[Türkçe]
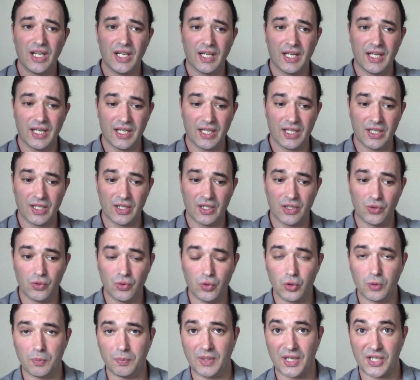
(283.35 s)
e,
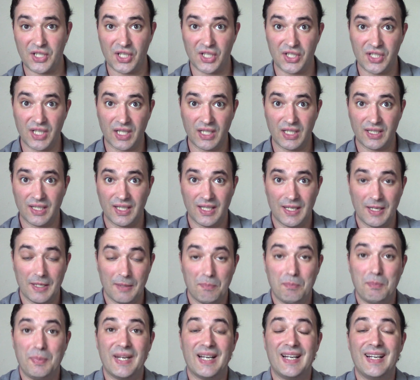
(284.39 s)
gruplaşacak,
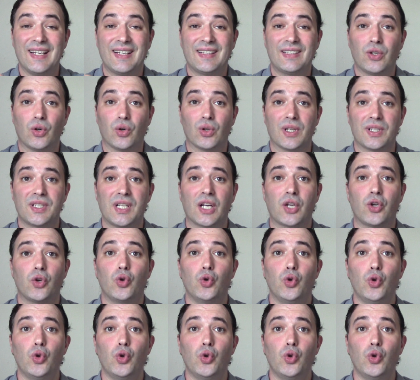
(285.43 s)
birlikte olacak